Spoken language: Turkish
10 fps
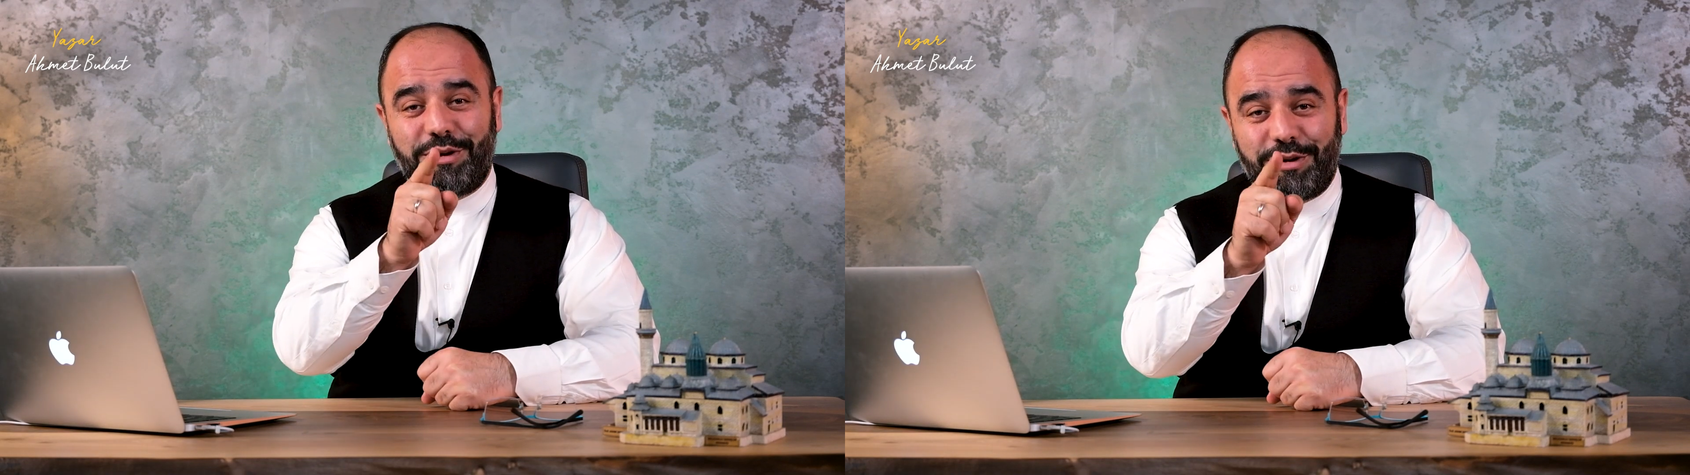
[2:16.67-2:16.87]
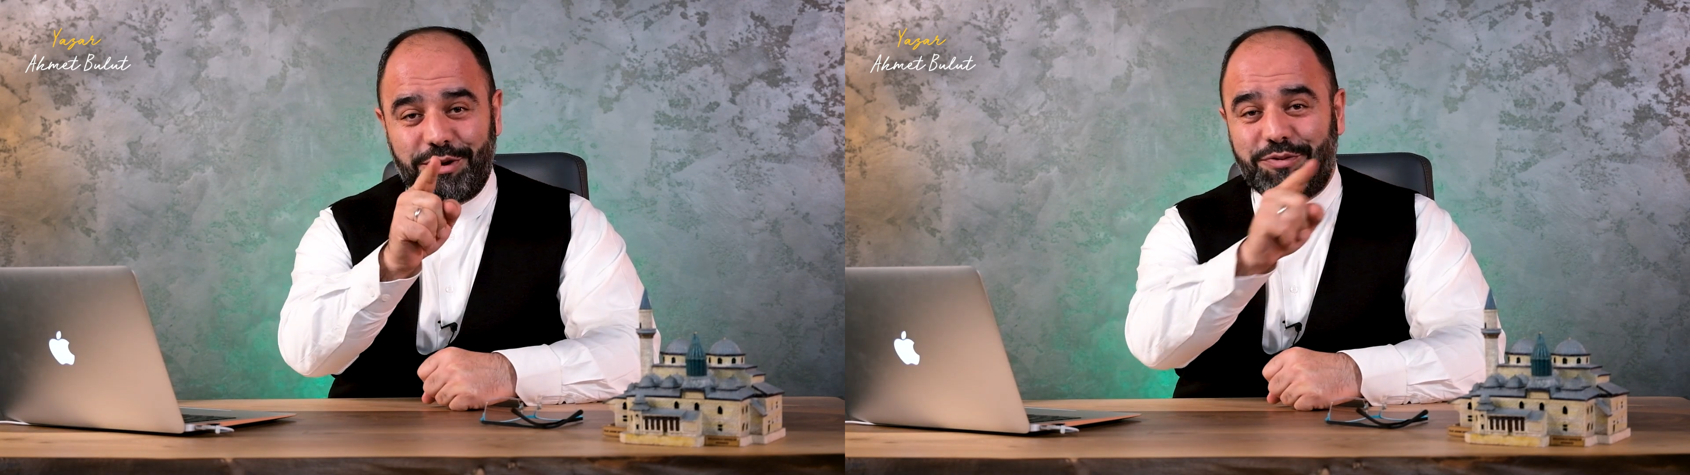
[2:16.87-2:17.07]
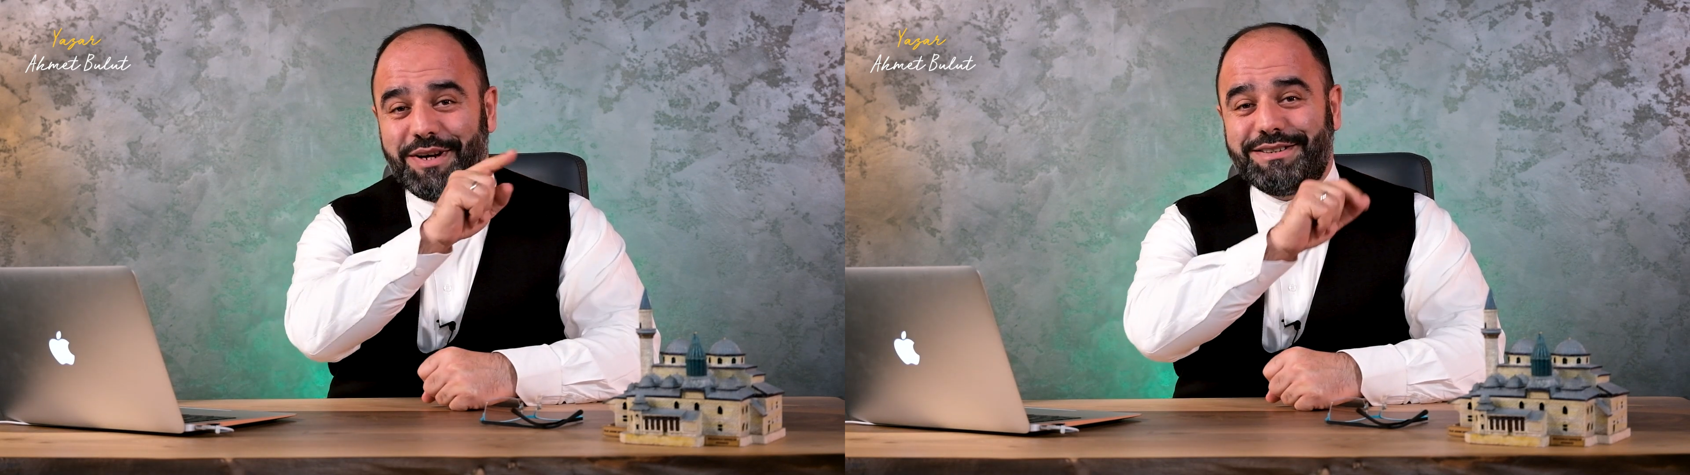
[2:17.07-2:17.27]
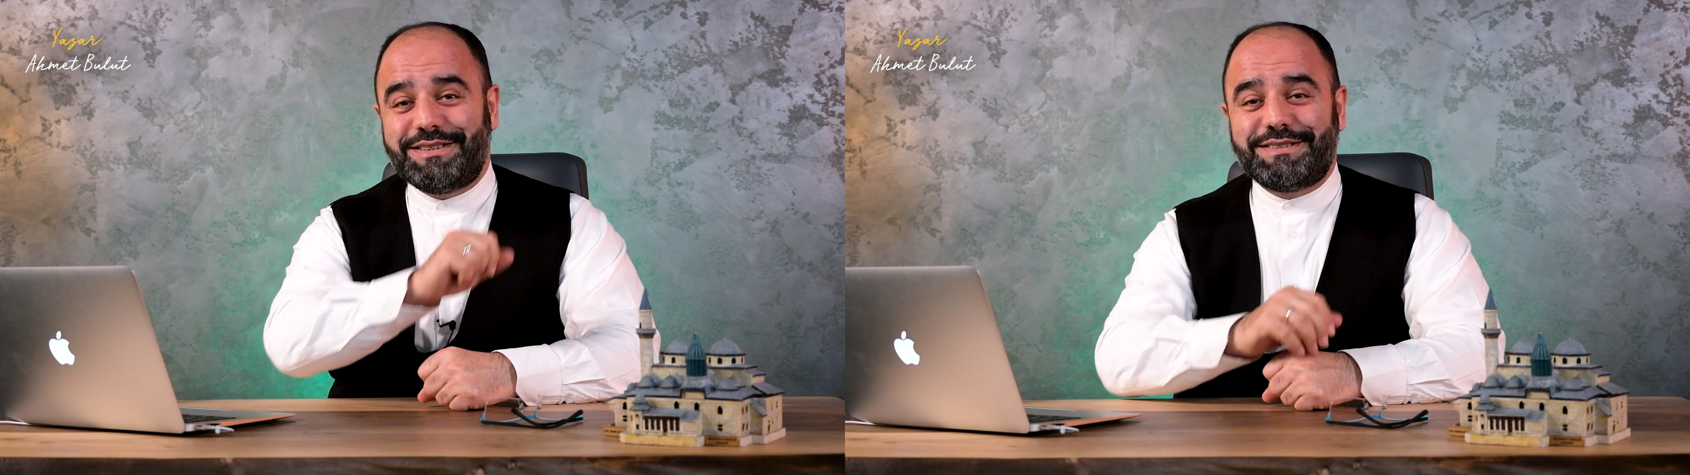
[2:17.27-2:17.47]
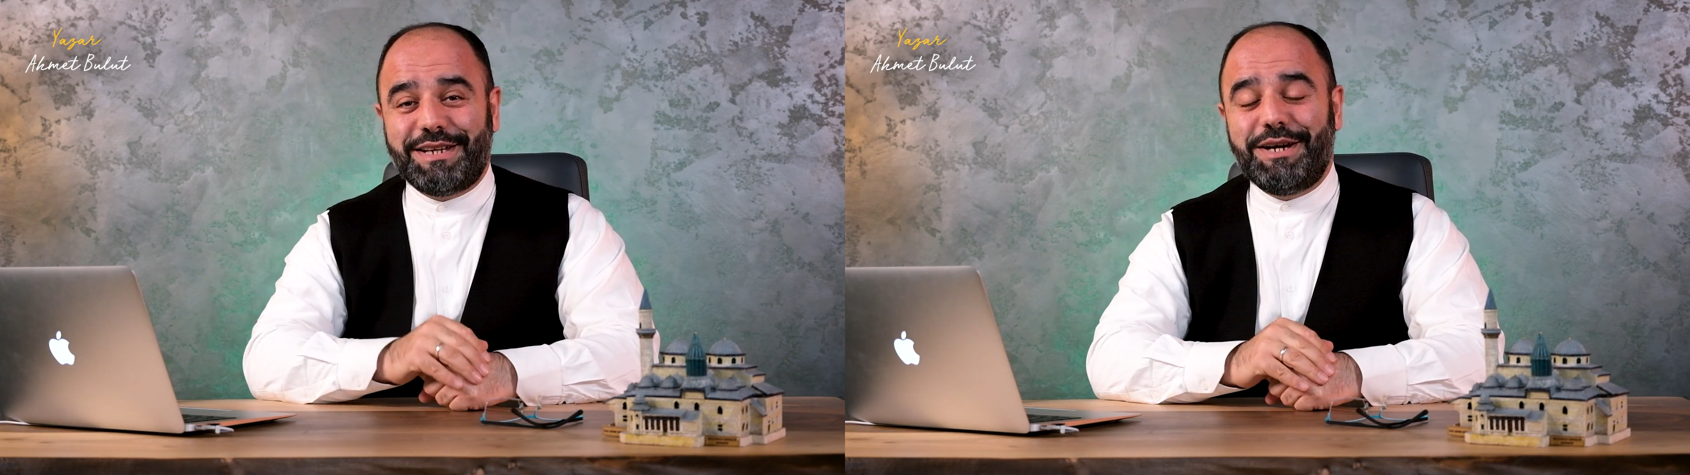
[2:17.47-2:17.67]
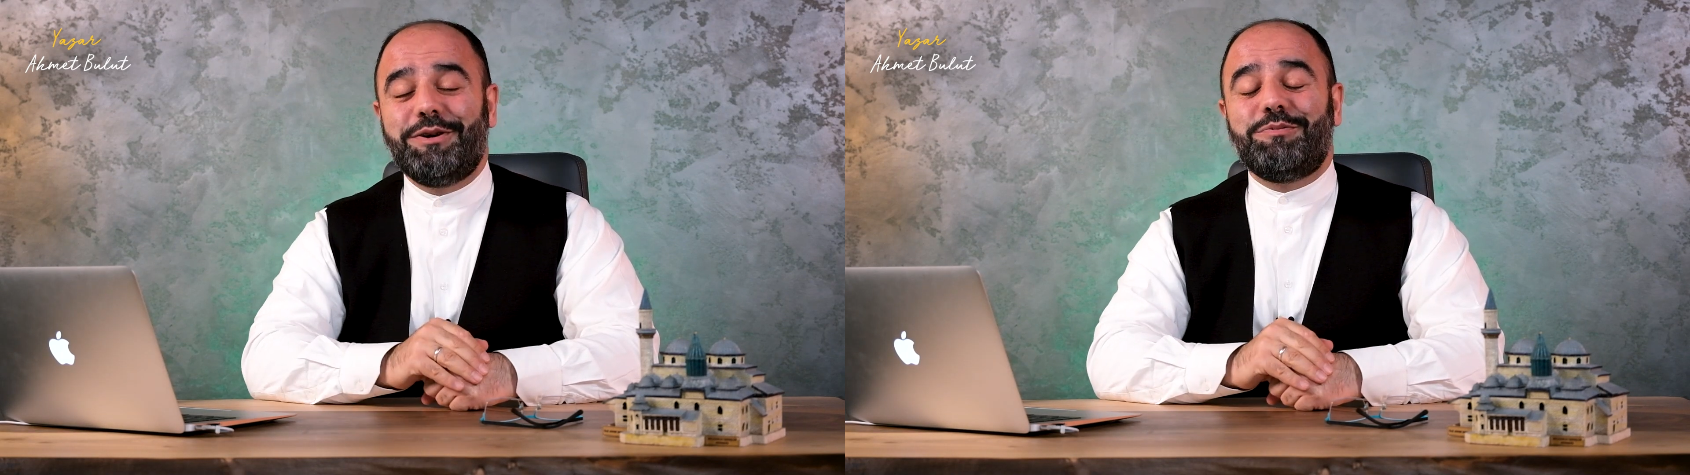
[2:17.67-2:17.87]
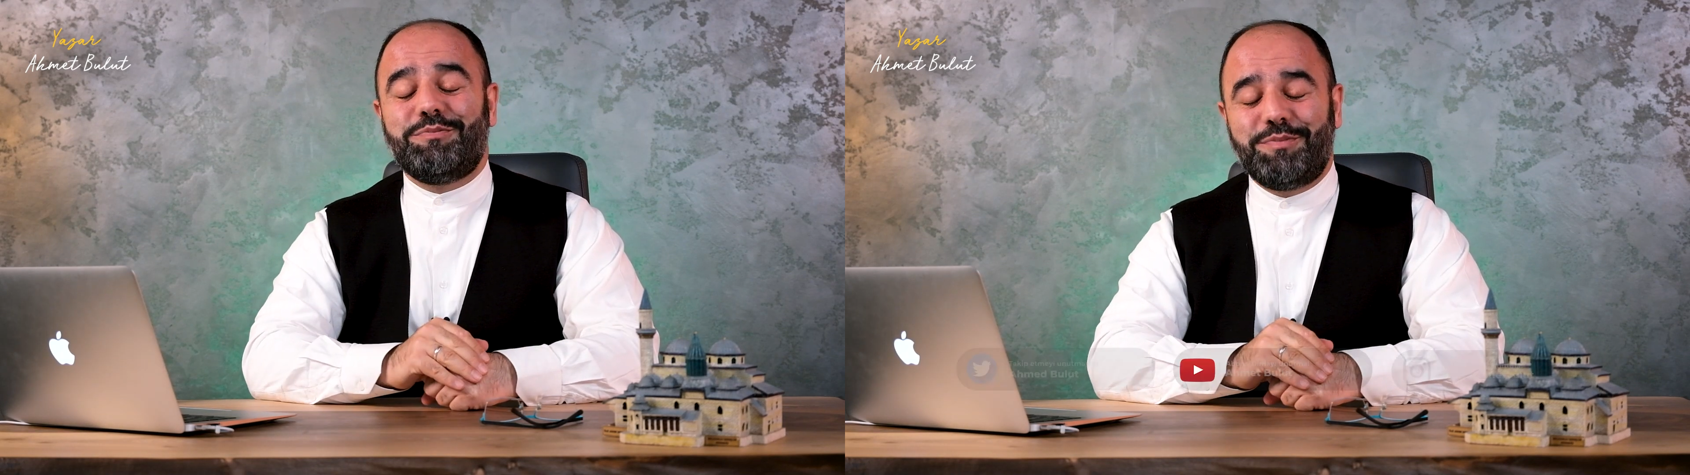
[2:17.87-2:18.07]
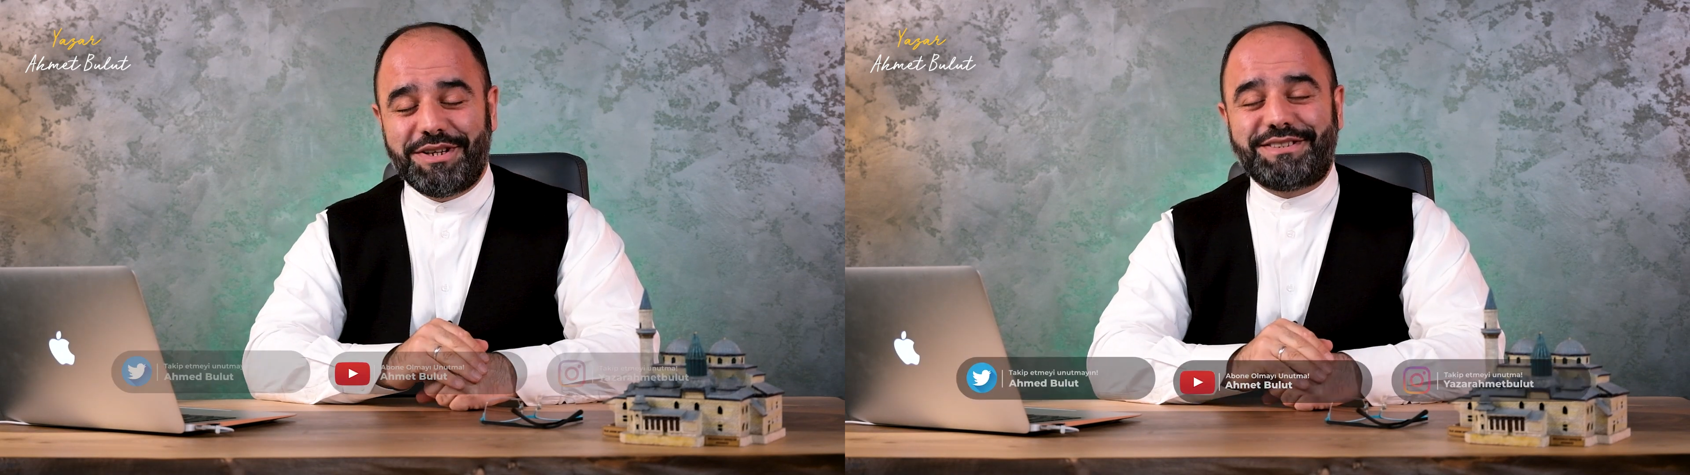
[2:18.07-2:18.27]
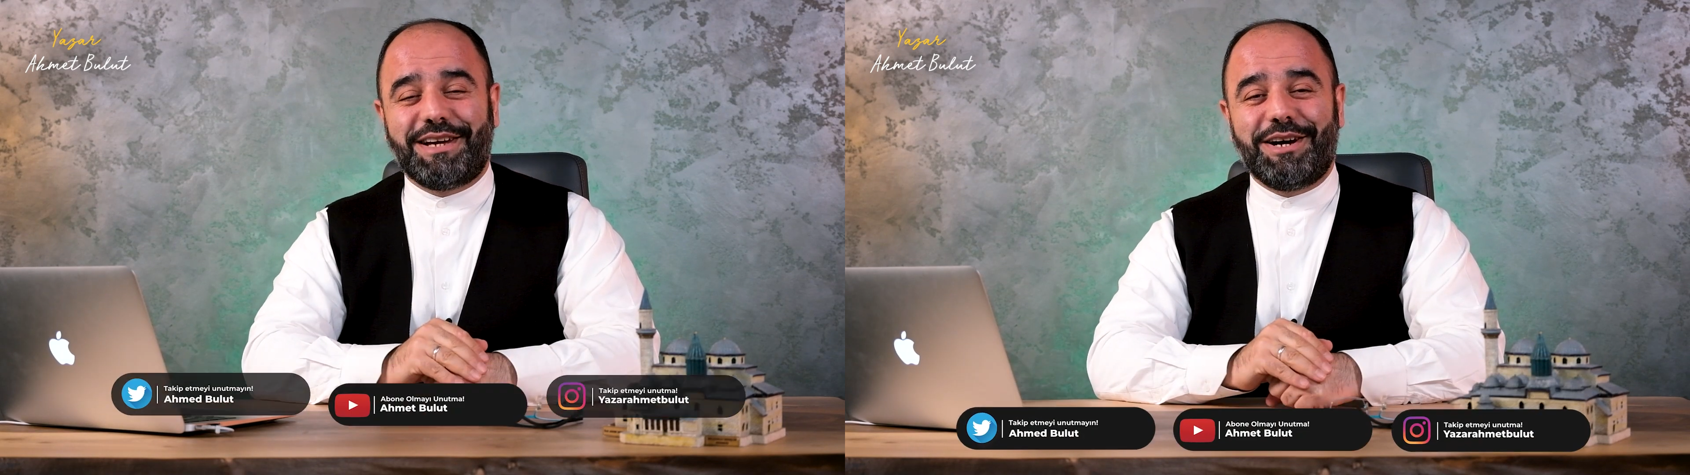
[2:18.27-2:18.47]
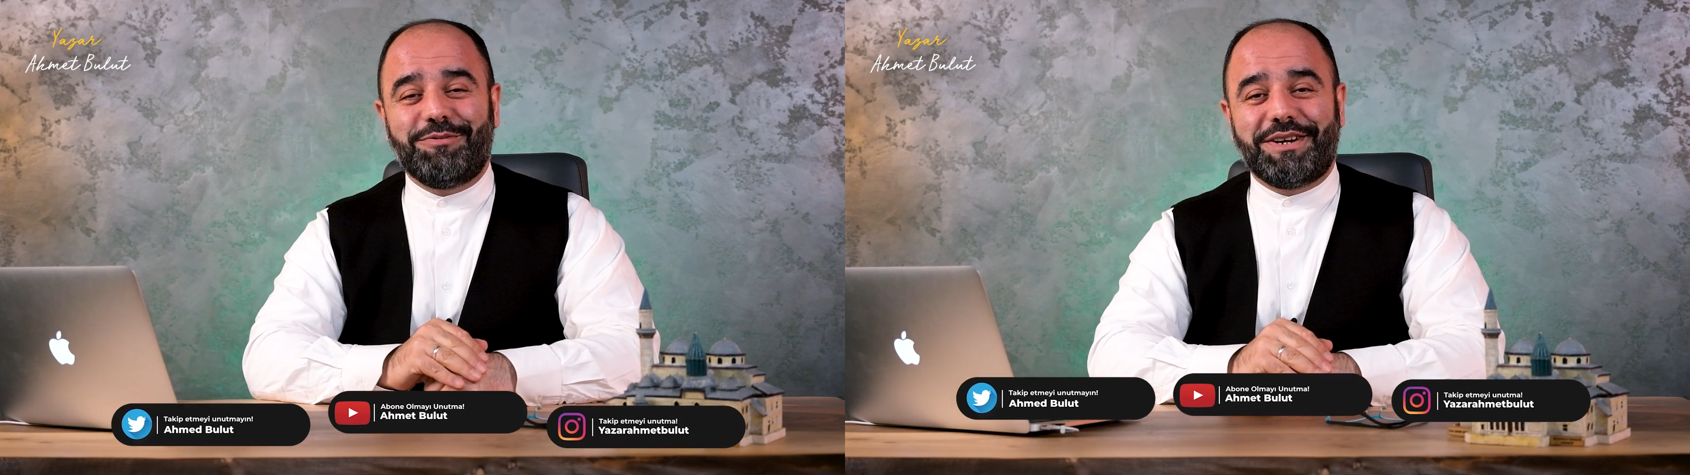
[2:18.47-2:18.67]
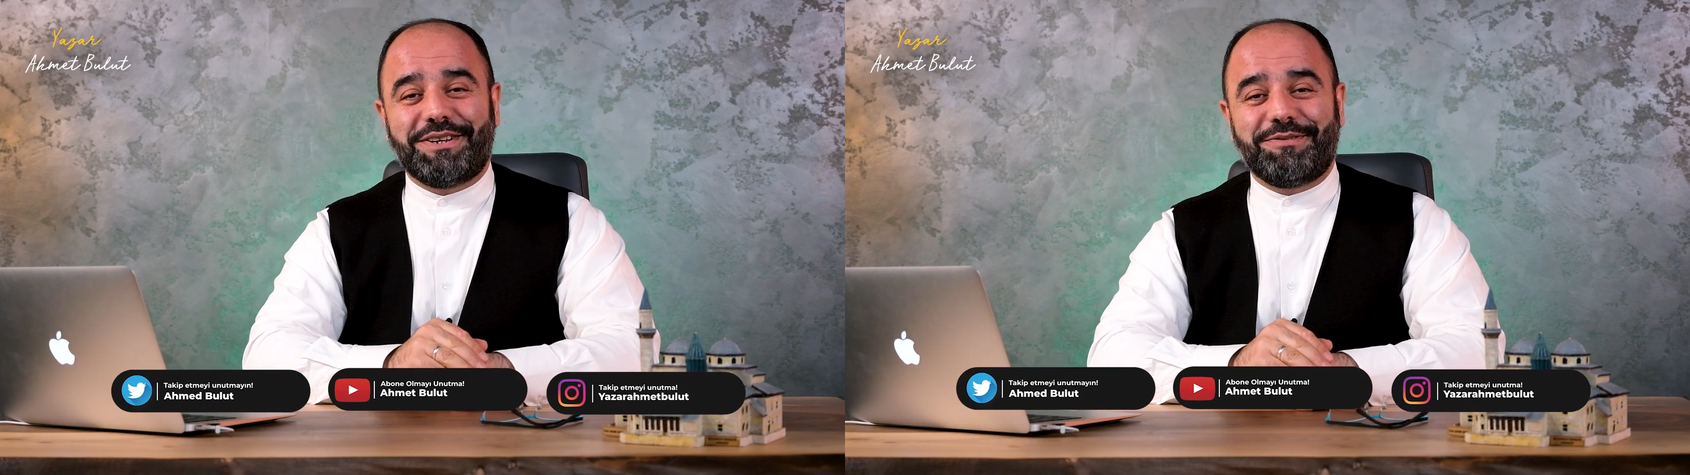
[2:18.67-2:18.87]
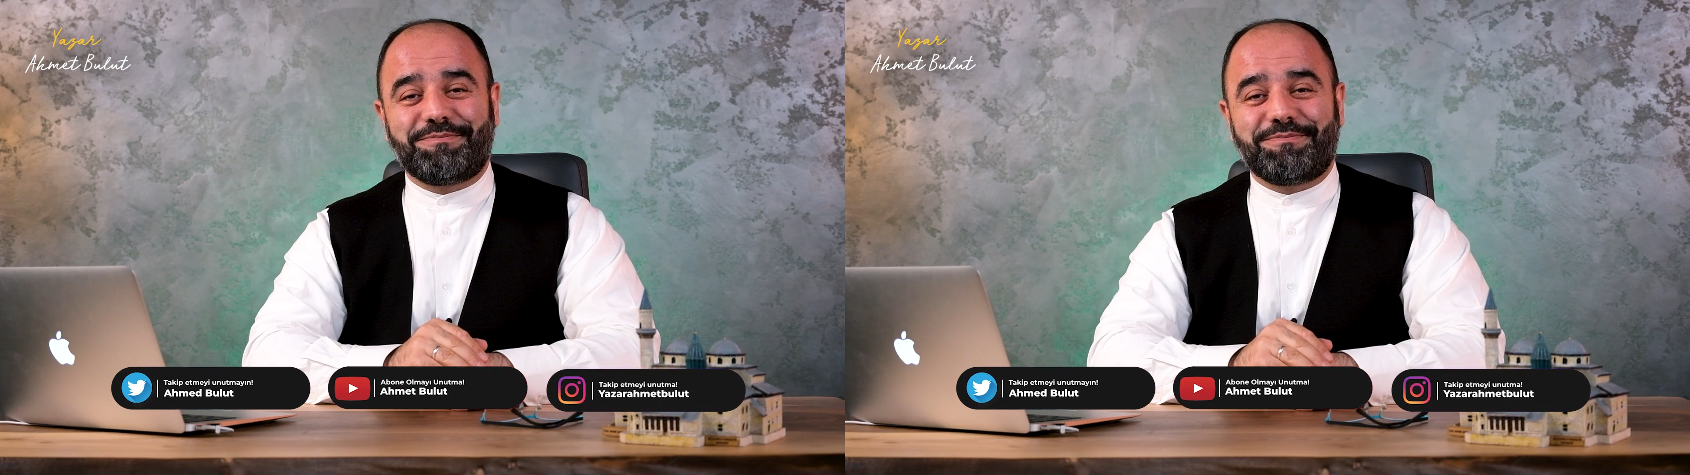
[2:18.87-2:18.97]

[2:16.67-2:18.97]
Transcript: Lütfen siz de bir selam verin.